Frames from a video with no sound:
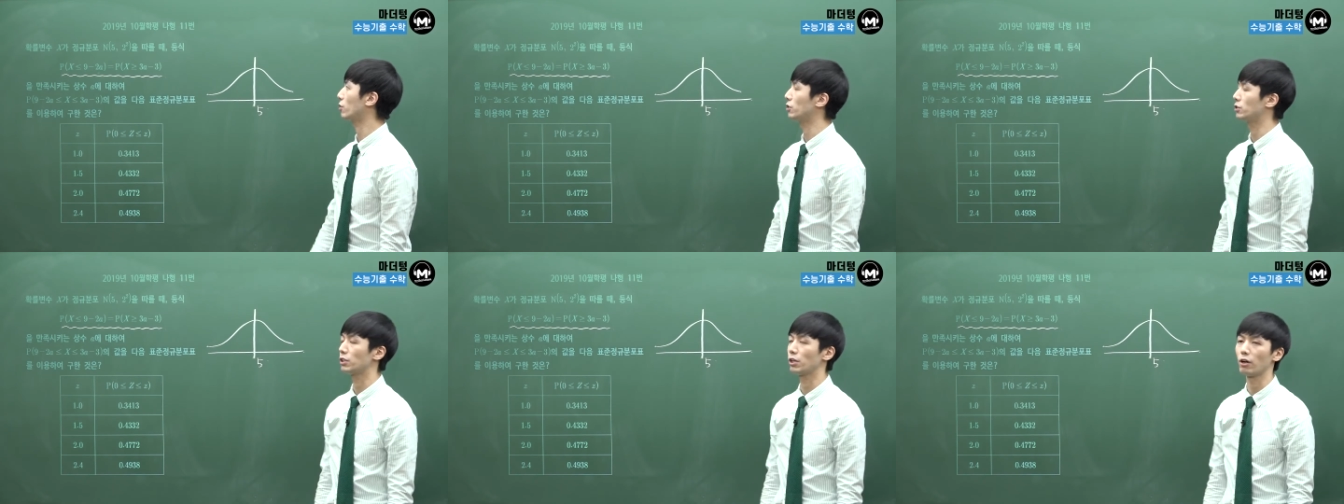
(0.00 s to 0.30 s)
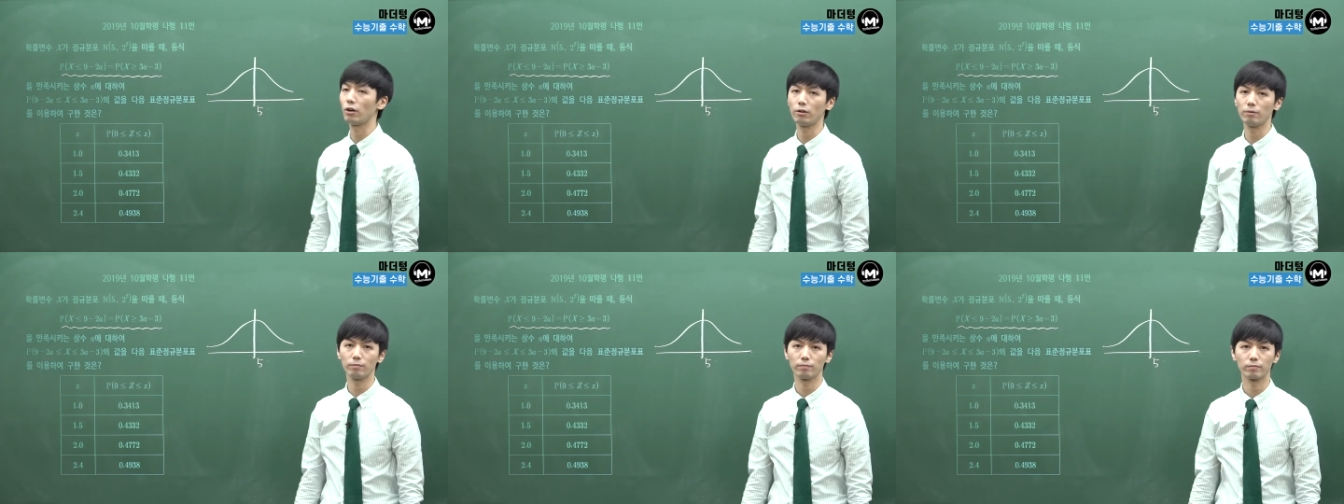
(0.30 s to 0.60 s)

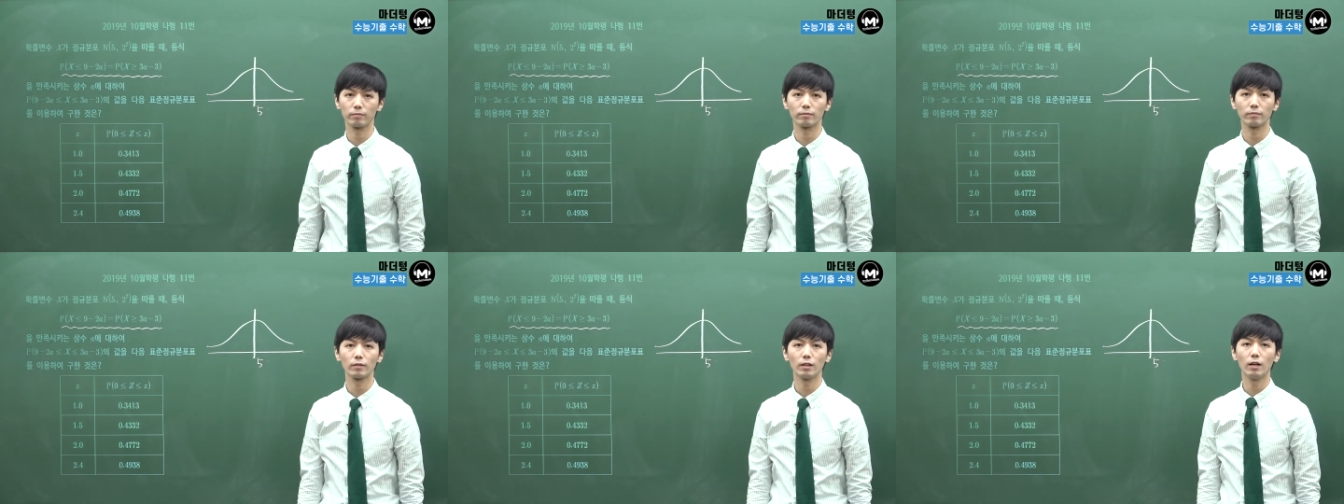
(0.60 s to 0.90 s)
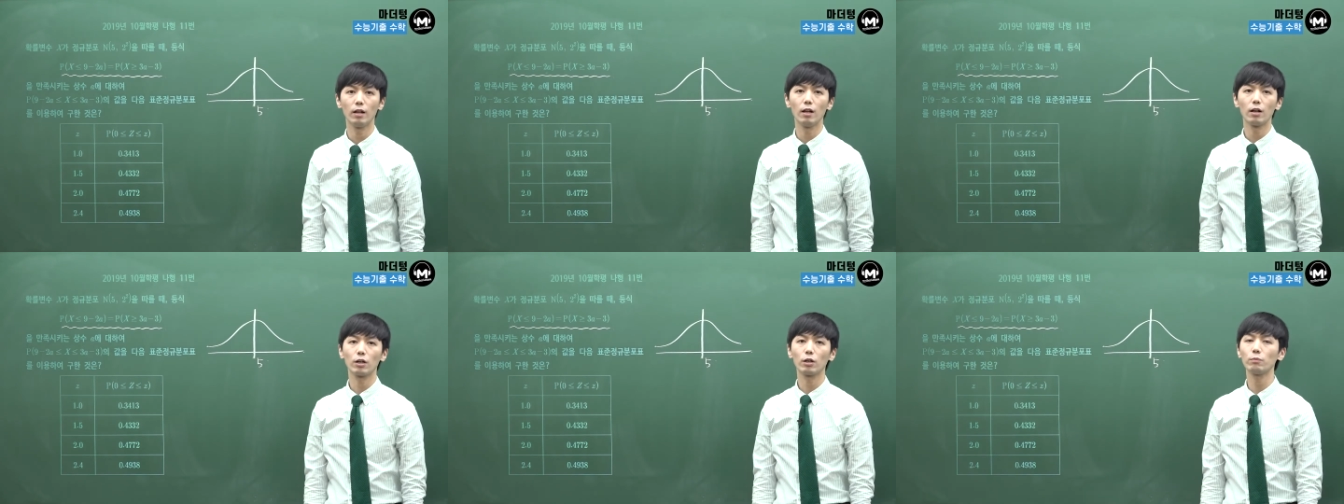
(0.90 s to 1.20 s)
거죠.
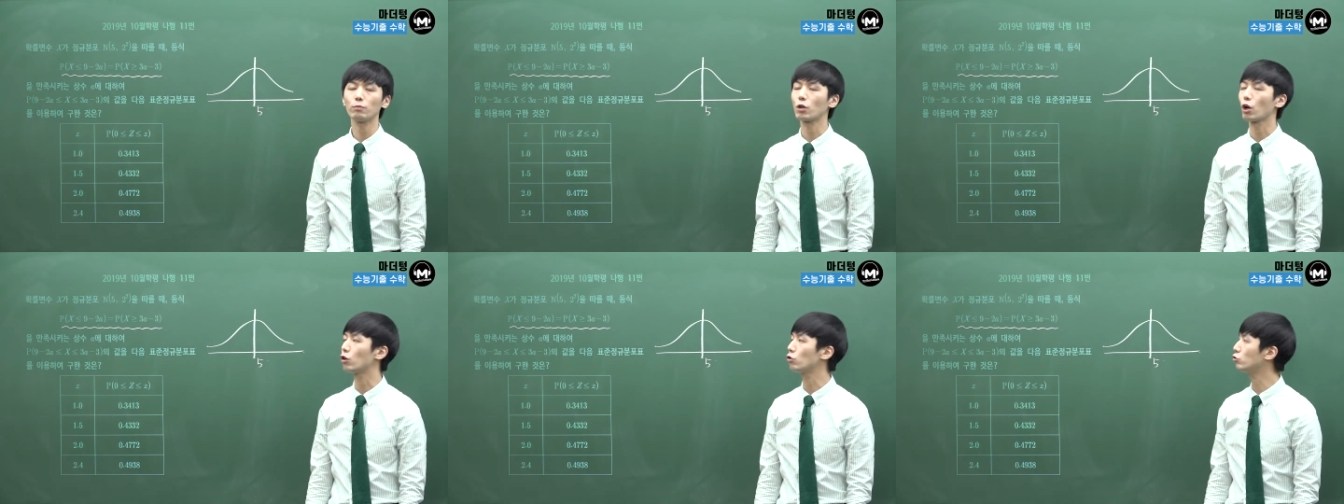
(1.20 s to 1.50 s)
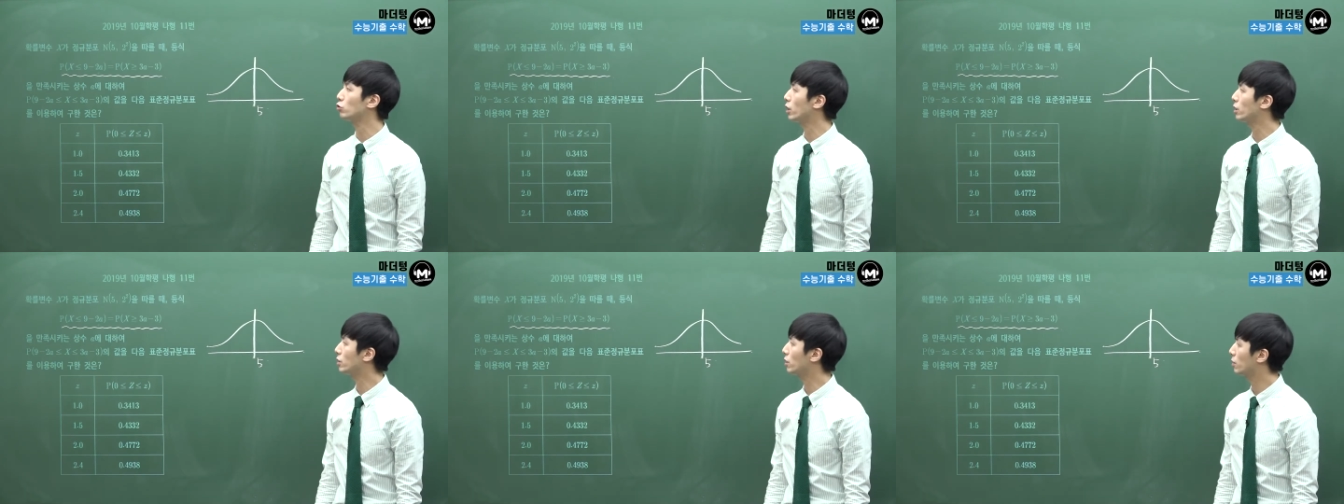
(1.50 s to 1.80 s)
그럼
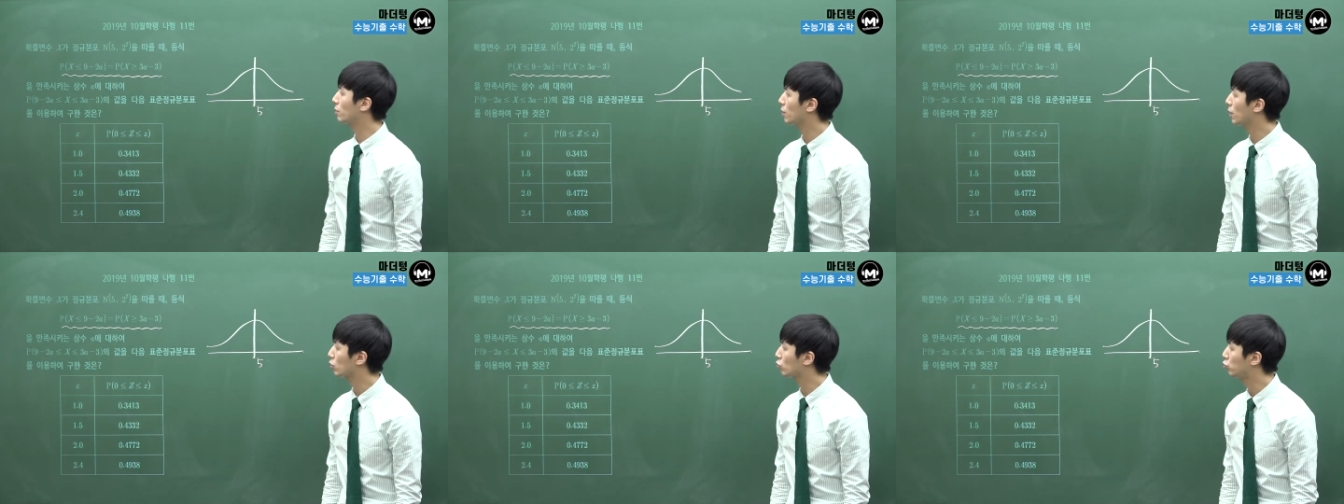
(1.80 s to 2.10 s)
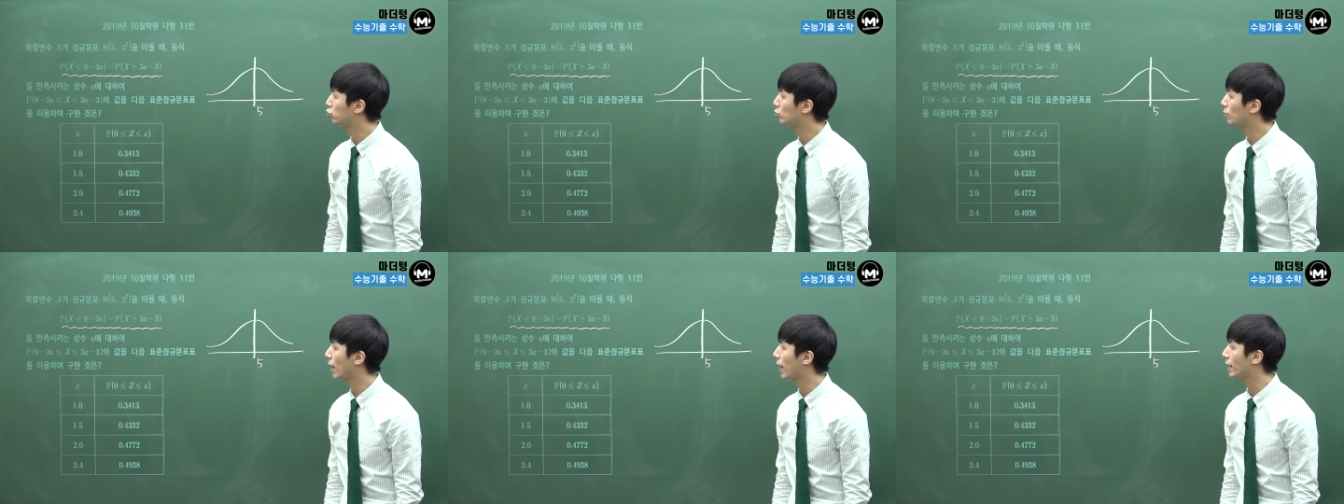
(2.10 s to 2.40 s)
결국엔 선생님이
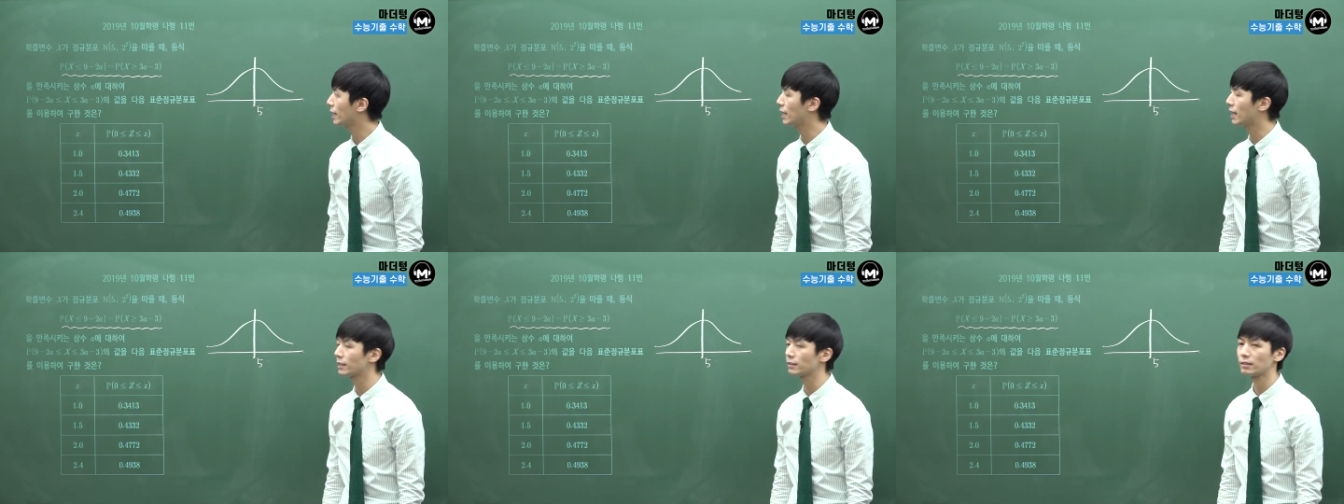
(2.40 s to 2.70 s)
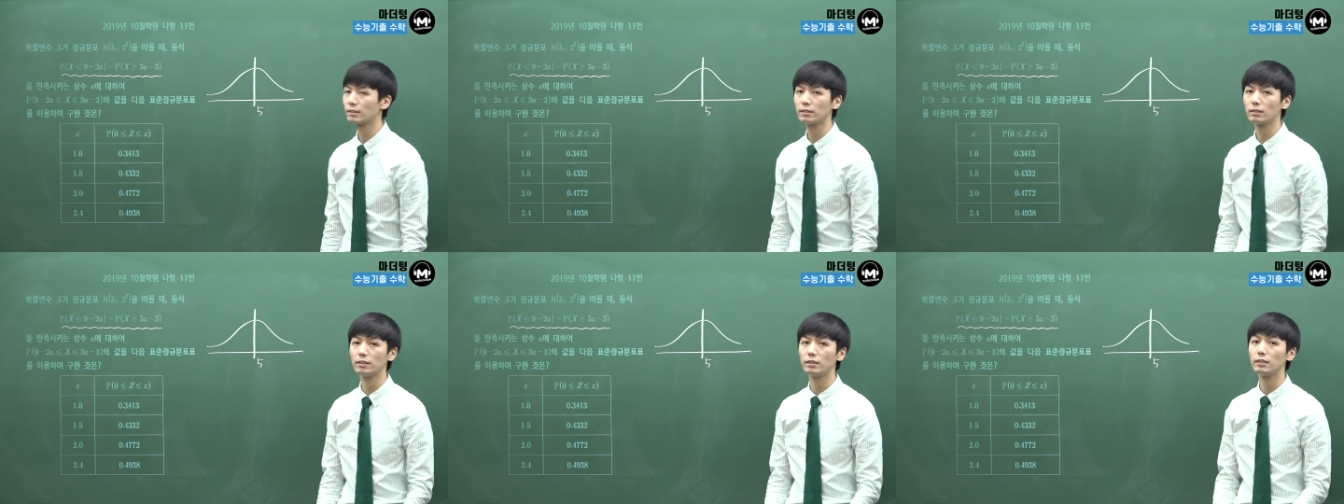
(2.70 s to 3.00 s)

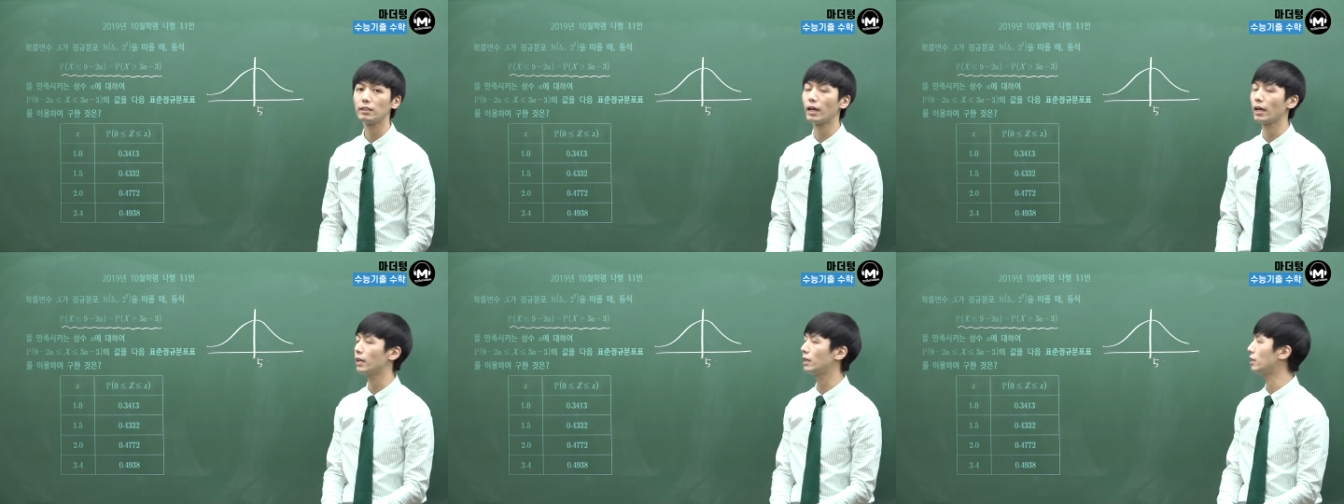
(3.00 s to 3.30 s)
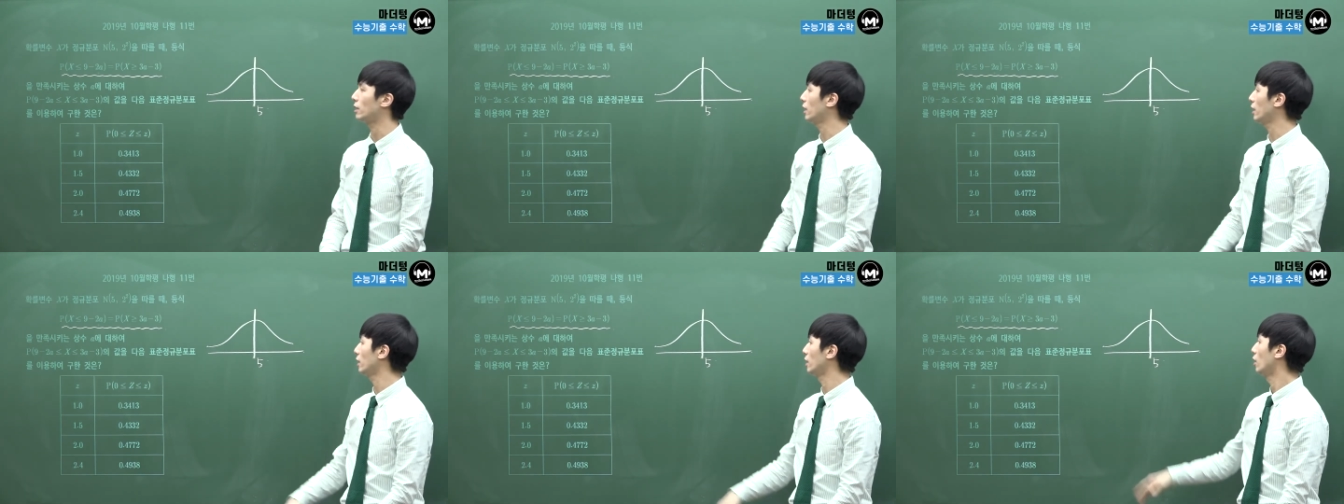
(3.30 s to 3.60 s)
9-2에
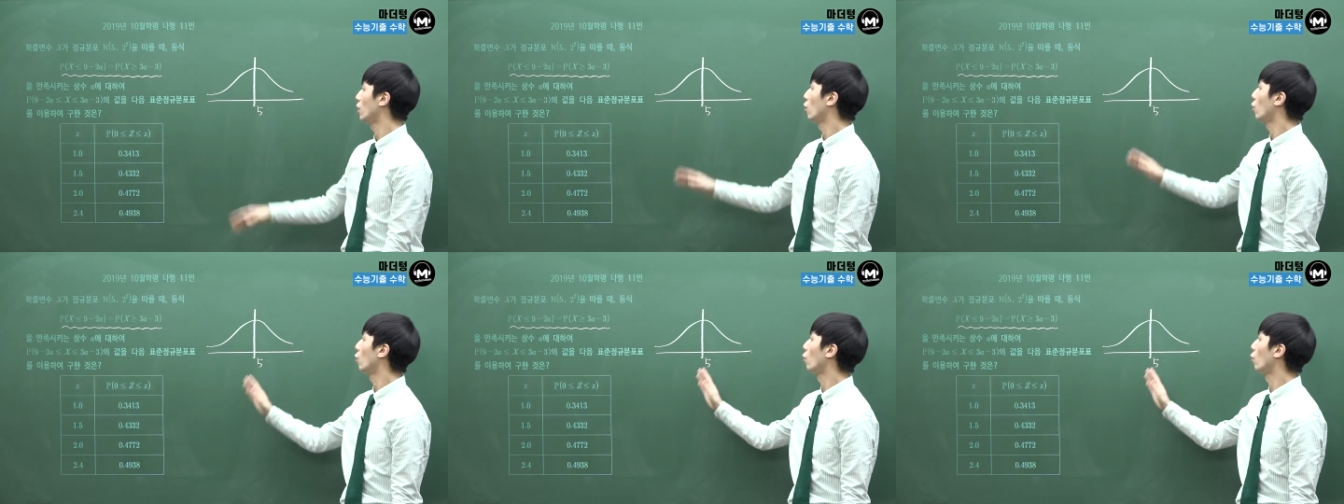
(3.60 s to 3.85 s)
있는